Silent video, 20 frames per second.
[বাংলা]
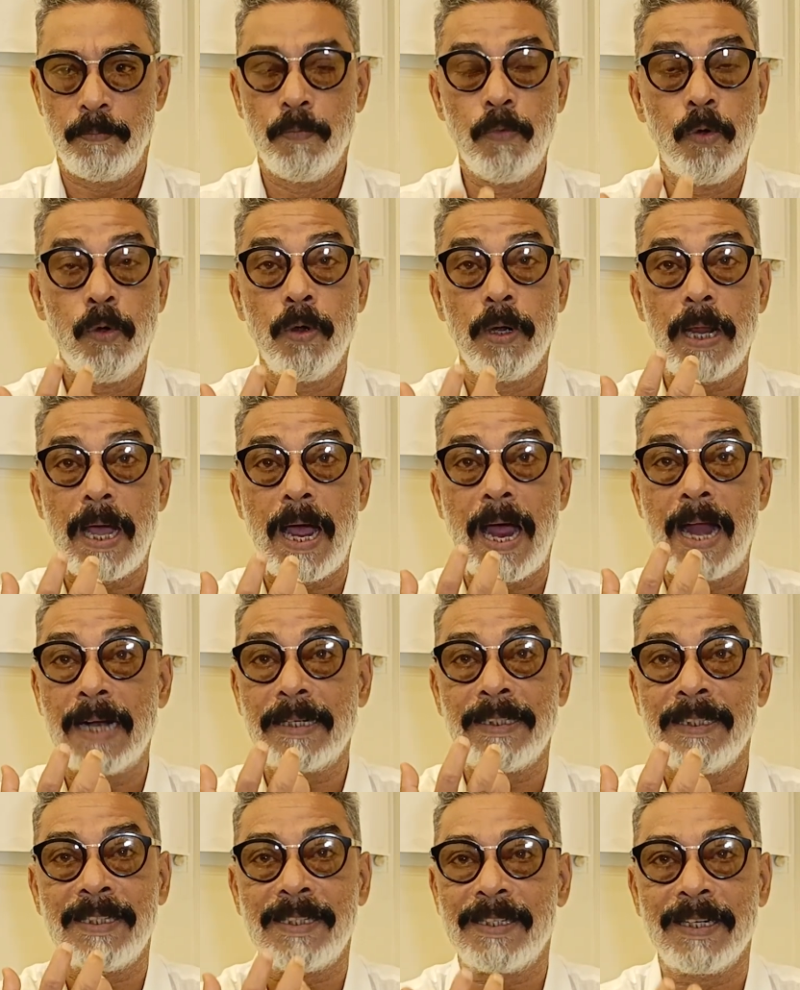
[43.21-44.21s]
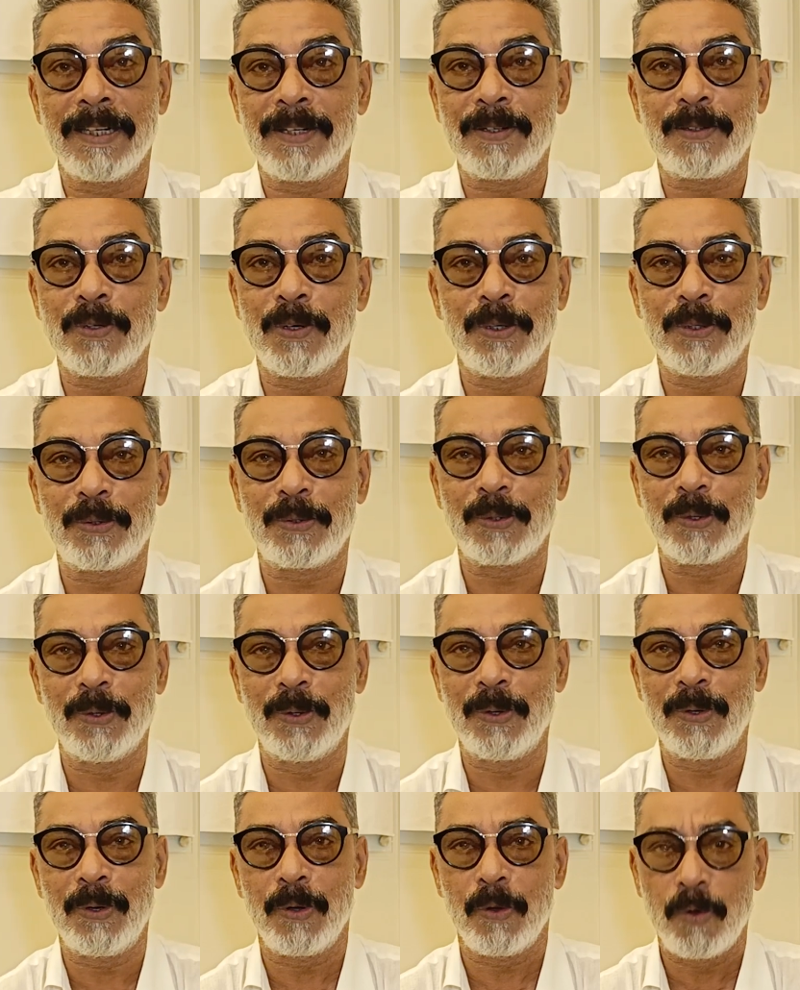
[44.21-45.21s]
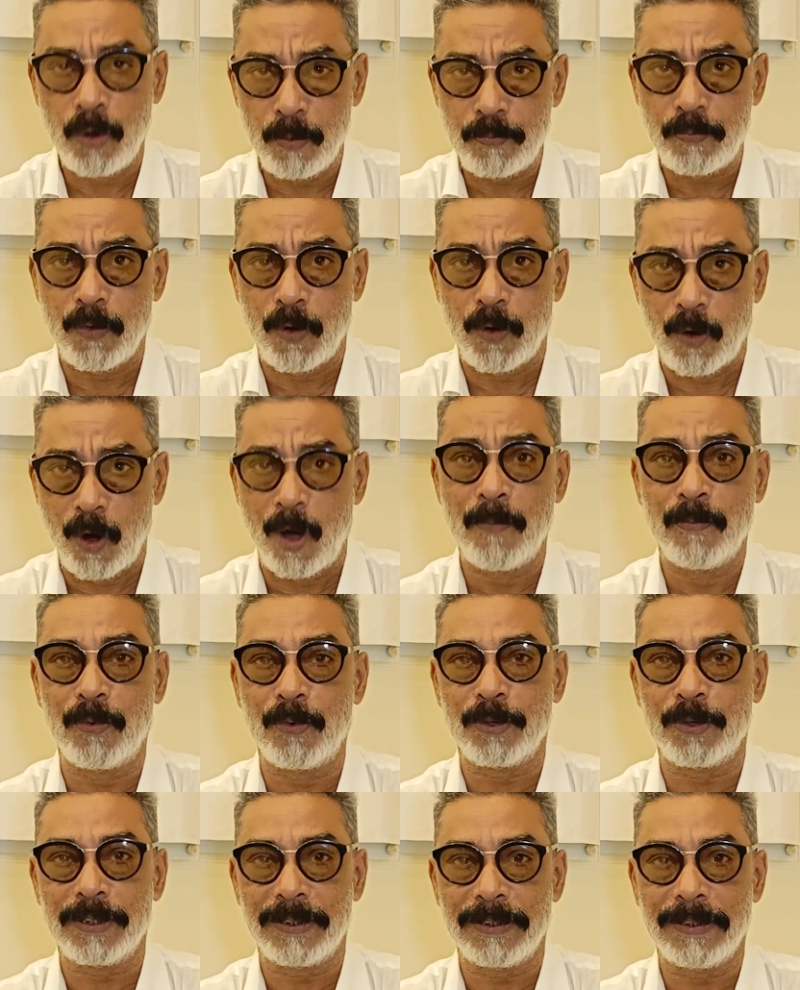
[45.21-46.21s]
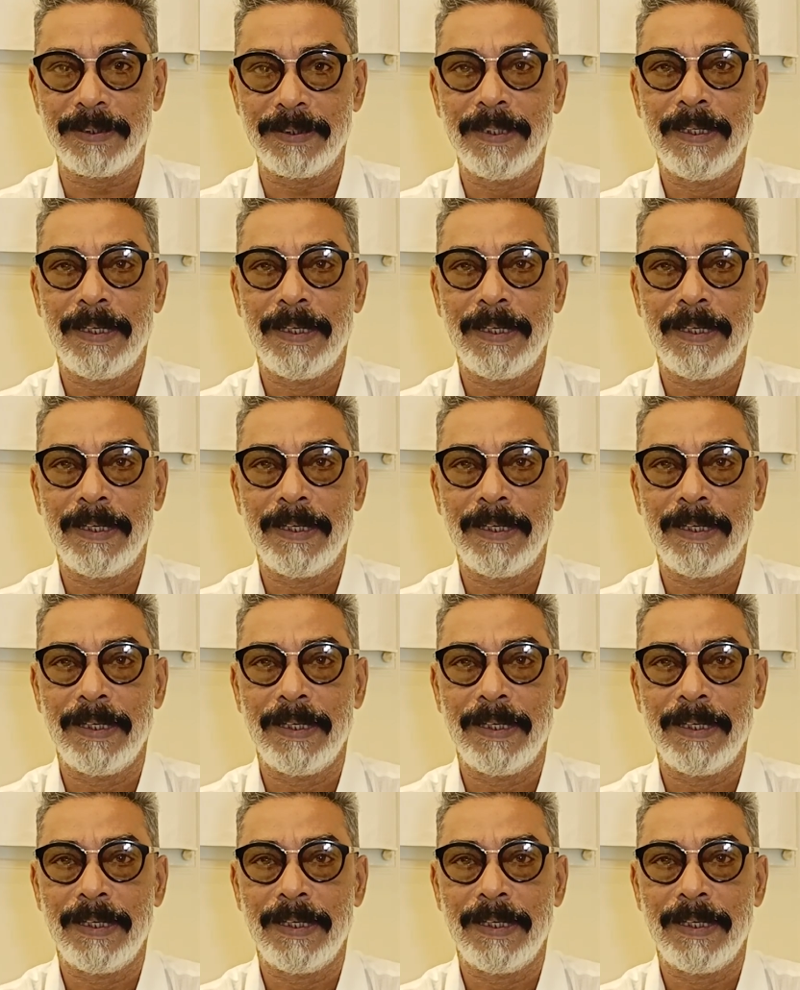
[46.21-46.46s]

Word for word: মূল আর্টিস্টের চরিত্র খুব কম করছি